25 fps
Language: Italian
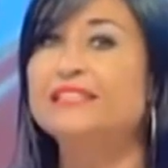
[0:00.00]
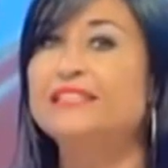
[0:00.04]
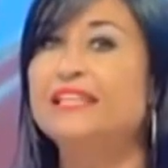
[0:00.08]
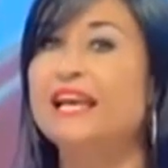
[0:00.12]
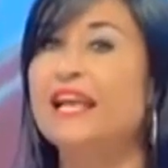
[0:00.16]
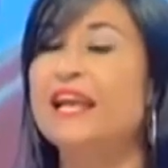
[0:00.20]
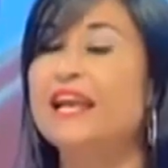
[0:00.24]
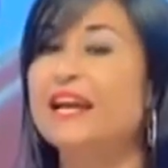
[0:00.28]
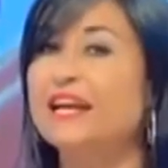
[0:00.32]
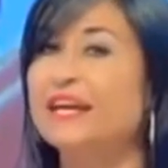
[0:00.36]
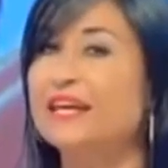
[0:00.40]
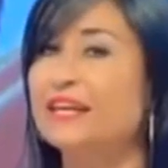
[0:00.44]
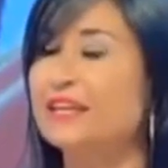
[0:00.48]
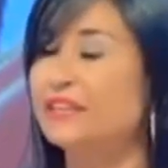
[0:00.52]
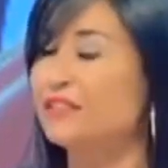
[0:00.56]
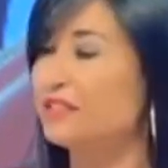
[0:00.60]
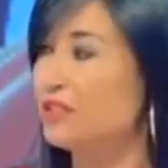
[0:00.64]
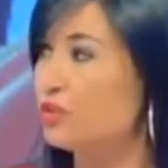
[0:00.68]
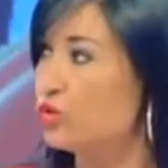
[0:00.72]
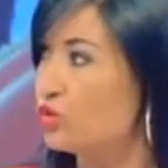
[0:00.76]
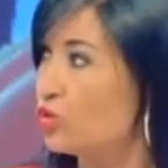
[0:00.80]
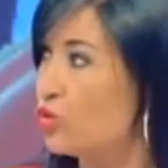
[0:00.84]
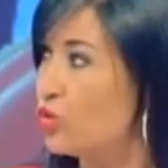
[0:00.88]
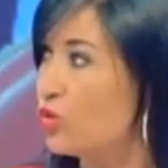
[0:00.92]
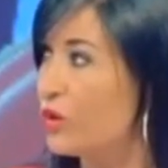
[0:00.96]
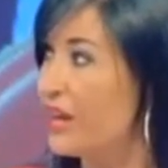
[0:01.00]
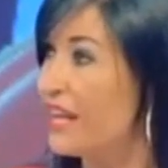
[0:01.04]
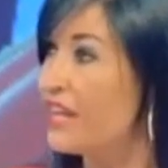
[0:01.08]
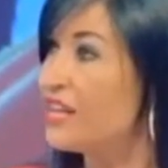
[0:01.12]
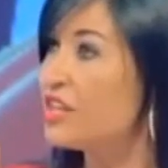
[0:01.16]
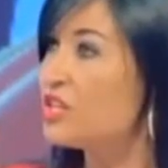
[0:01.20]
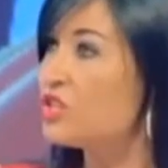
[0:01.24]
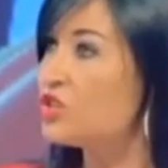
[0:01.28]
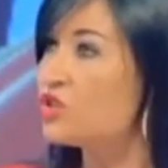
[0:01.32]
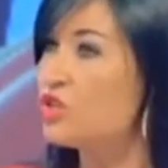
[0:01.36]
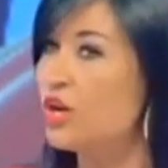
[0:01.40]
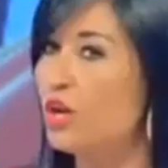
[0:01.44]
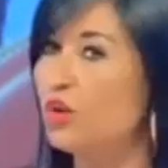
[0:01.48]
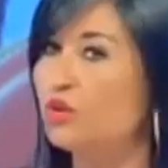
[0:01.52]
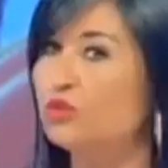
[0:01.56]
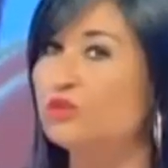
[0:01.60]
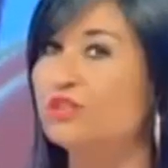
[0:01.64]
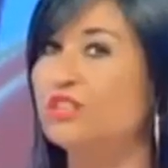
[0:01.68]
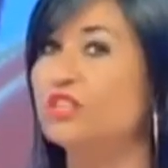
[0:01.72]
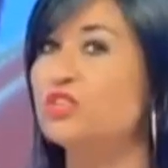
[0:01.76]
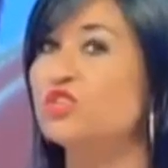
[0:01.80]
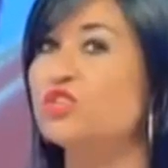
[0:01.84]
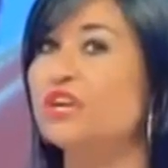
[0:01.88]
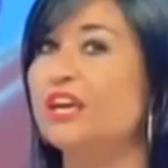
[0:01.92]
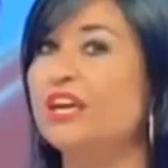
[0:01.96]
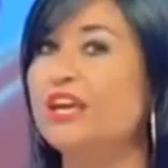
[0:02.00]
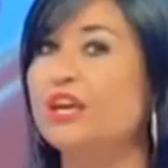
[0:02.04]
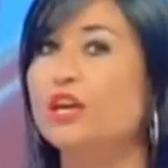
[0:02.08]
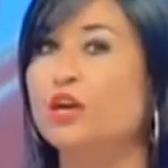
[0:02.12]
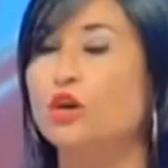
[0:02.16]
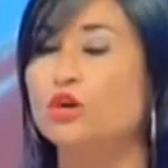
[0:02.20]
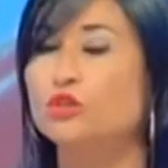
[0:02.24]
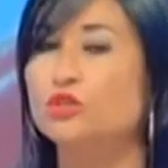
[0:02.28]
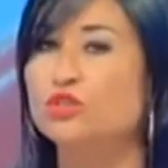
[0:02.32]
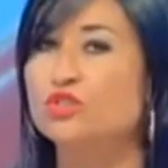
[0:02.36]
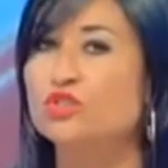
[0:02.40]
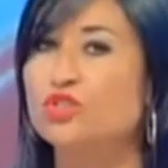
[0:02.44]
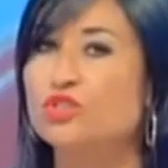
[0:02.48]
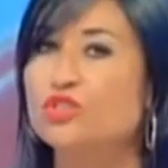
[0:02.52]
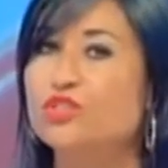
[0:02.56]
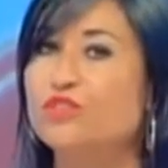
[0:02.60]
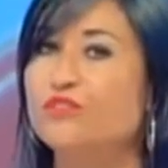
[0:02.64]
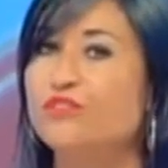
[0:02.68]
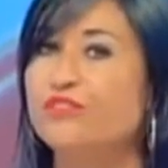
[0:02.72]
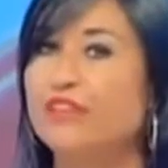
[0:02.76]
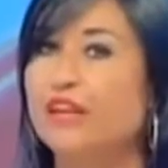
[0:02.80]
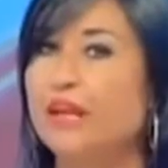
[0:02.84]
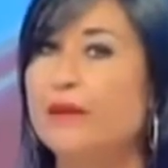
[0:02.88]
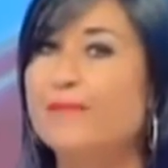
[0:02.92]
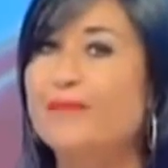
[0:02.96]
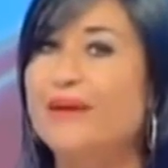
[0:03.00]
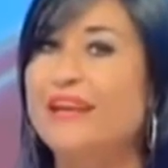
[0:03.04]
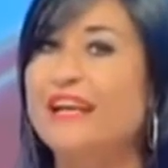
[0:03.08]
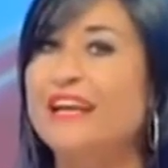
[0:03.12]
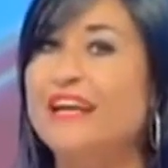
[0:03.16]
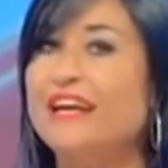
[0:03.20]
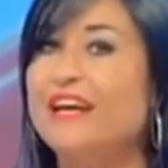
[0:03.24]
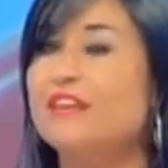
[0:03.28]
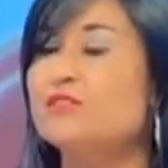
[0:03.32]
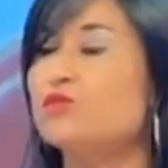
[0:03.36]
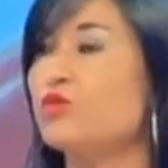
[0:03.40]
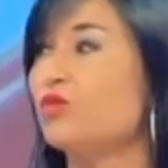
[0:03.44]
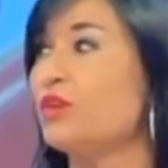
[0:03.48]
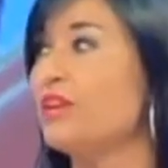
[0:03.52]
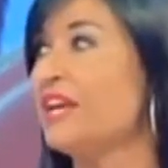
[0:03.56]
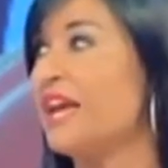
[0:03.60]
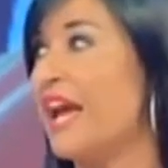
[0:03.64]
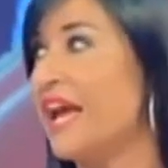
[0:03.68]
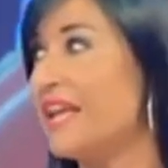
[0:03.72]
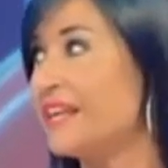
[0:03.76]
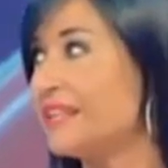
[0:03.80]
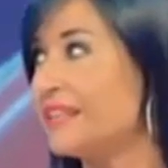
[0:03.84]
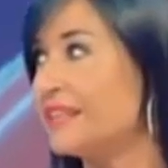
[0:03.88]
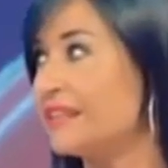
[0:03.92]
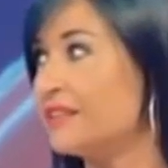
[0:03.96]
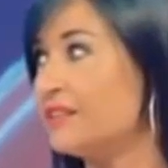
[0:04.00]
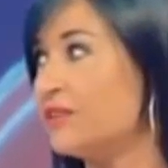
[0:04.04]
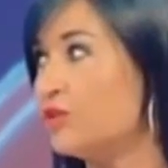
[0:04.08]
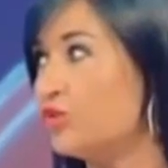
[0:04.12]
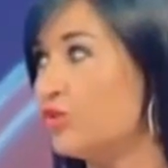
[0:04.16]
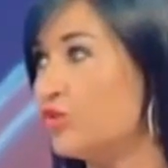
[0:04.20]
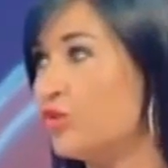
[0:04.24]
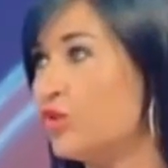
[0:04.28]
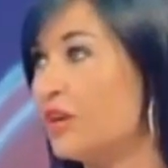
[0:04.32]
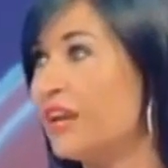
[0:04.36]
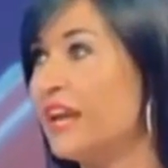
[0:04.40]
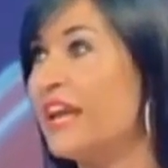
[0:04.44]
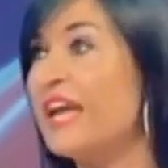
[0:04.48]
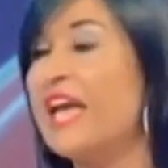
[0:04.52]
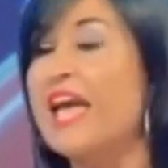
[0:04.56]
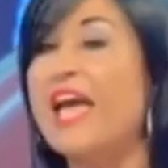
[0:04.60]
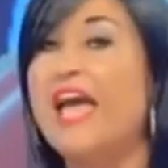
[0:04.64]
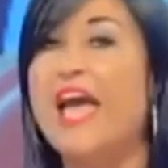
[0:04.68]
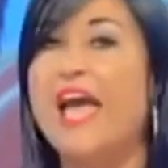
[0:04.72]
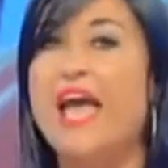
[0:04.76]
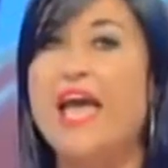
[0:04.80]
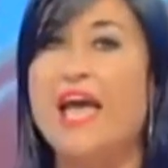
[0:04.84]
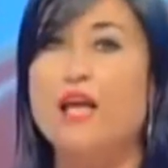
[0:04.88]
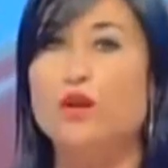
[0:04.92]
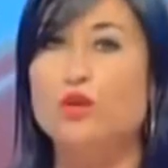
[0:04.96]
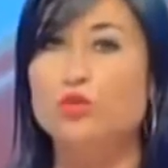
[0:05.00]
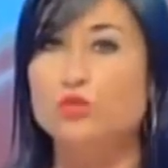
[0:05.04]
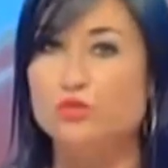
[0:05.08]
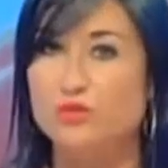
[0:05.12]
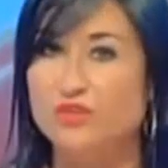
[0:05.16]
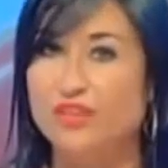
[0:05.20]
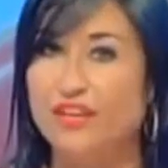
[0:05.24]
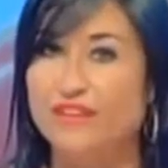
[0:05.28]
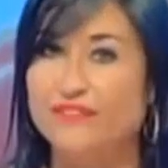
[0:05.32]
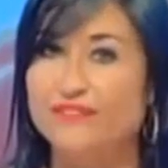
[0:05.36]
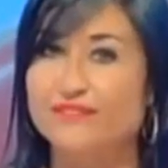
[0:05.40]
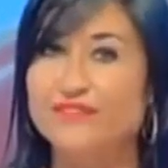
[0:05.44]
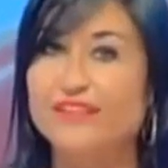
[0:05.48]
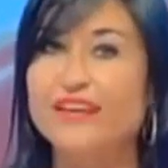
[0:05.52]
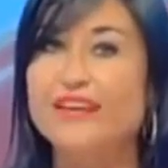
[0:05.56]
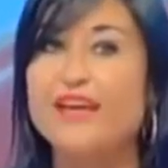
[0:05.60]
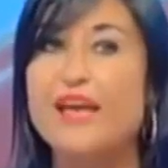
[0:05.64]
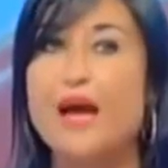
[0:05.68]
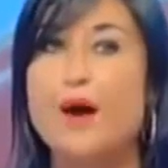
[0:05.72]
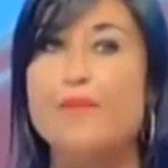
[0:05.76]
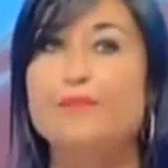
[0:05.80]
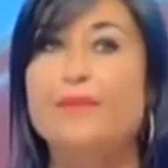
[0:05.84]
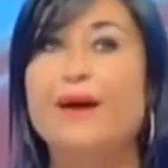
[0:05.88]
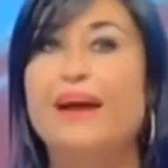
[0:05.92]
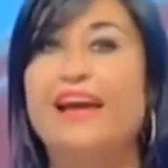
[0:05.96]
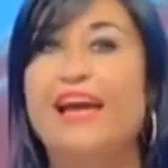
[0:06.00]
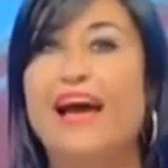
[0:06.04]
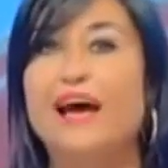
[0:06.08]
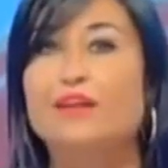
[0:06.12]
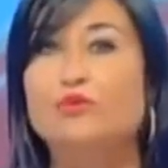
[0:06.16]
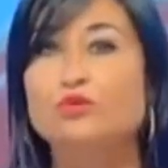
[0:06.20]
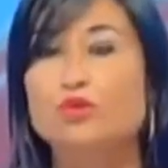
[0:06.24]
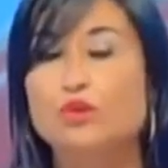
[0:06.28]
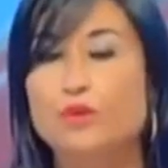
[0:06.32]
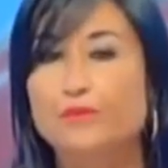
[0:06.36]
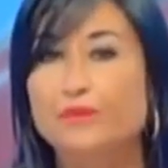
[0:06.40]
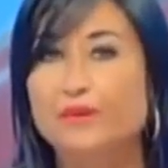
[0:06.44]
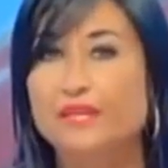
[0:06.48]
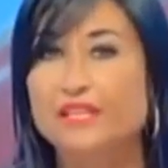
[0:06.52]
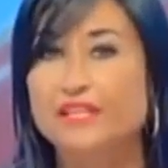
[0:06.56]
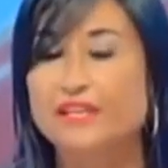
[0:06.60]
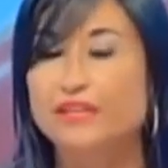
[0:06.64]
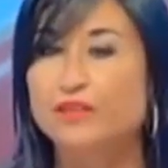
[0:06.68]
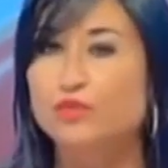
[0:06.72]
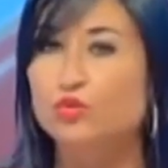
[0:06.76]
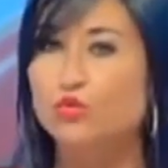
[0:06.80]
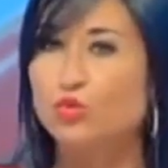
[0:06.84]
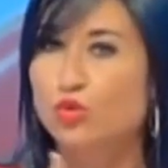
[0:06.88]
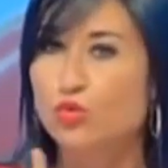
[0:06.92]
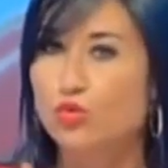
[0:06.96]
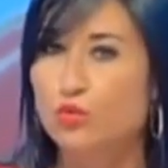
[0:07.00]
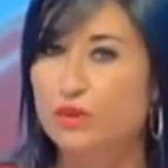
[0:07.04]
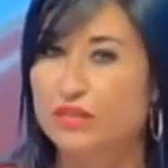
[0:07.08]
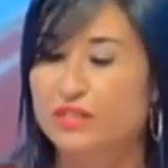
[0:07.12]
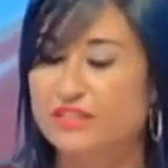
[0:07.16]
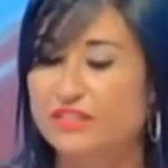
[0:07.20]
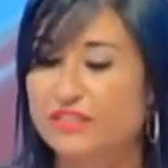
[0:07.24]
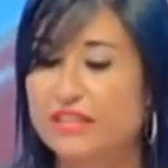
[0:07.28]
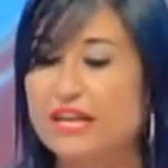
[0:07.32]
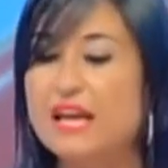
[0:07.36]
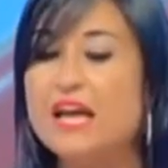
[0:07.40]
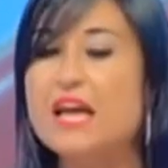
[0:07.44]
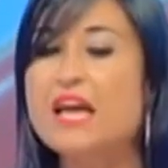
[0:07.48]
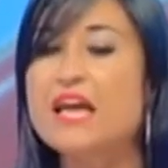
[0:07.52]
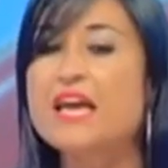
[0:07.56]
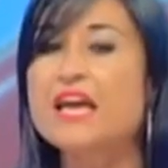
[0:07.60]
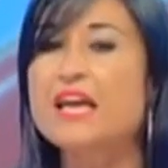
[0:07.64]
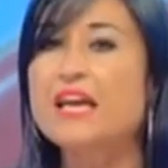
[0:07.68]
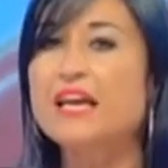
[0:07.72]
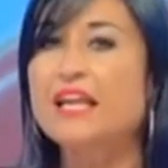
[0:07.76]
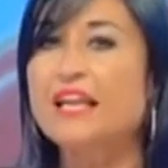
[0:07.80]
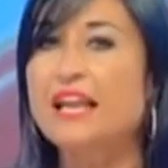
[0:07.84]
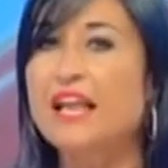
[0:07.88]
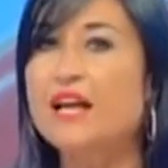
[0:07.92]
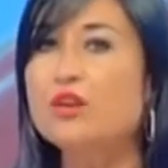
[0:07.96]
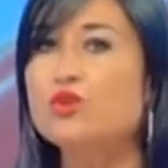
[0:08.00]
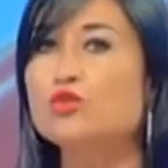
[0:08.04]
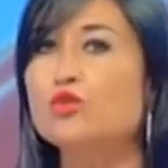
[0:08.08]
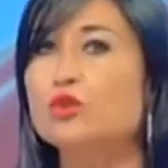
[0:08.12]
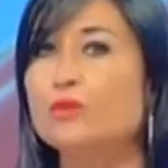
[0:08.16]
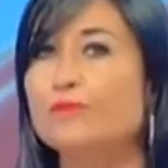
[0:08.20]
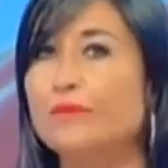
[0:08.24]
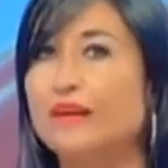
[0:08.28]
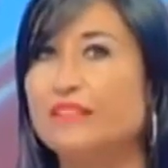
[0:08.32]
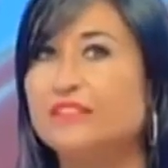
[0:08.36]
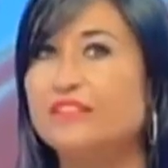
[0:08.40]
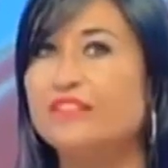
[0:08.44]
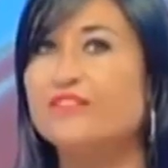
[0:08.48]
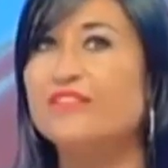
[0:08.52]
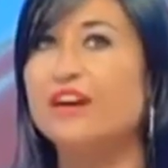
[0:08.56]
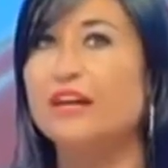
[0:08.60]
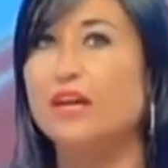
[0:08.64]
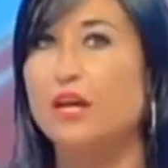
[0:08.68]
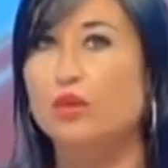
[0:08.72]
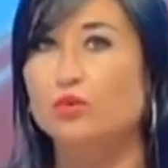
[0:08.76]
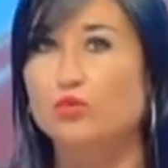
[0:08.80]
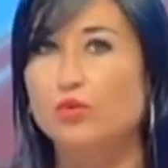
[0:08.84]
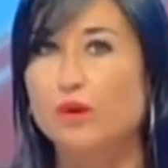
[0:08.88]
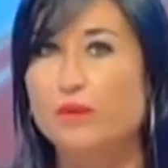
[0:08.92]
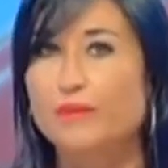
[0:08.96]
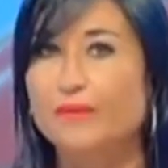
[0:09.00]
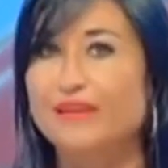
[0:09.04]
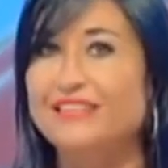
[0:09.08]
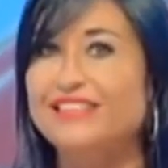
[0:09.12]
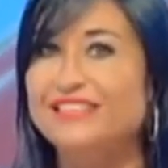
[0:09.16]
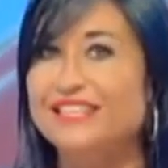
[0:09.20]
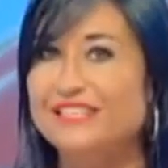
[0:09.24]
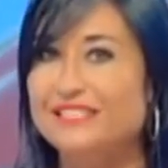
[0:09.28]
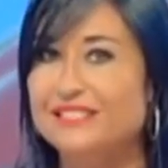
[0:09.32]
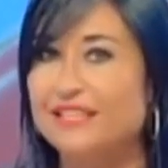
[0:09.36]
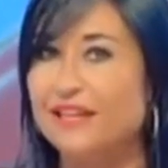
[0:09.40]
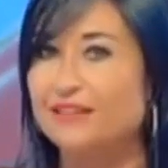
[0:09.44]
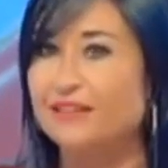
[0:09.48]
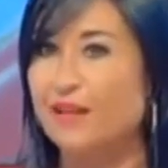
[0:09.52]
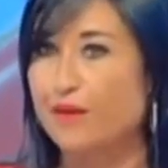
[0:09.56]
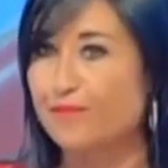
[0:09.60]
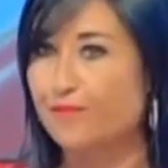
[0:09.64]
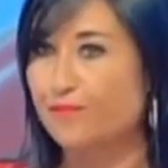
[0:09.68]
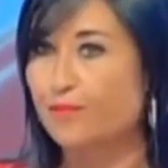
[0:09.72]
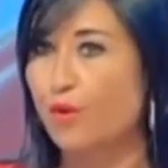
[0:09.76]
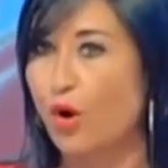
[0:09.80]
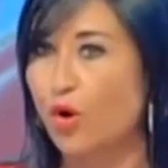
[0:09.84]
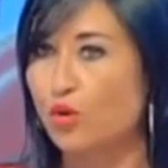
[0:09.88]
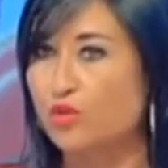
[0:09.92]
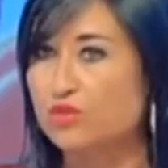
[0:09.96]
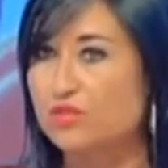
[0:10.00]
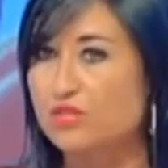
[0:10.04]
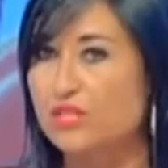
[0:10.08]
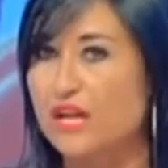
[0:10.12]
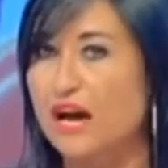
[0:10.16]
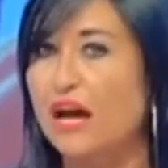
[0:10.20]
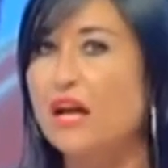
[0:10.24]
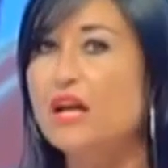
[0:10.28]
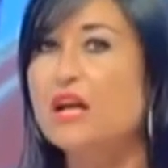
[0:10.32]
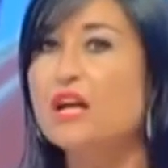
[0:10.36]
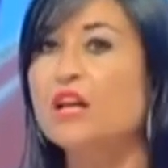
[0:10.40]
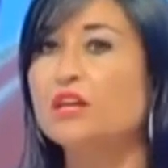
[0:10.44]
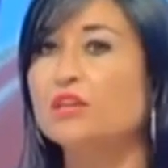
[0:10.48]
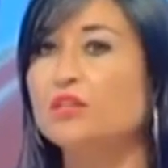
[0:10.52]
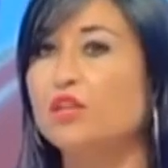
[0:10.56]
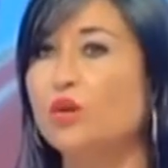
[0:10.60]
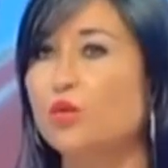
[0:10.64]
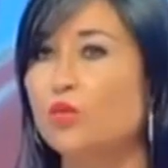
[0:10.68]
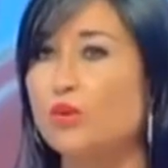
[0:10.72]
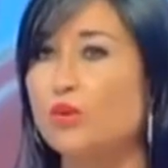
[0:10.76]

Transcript: del creditore ce lo dice il codice civile, ma nel caso chi è il creditore è l'utente che ha pagato il biglietto. Quindi la normativa che attualmente è stata imposta di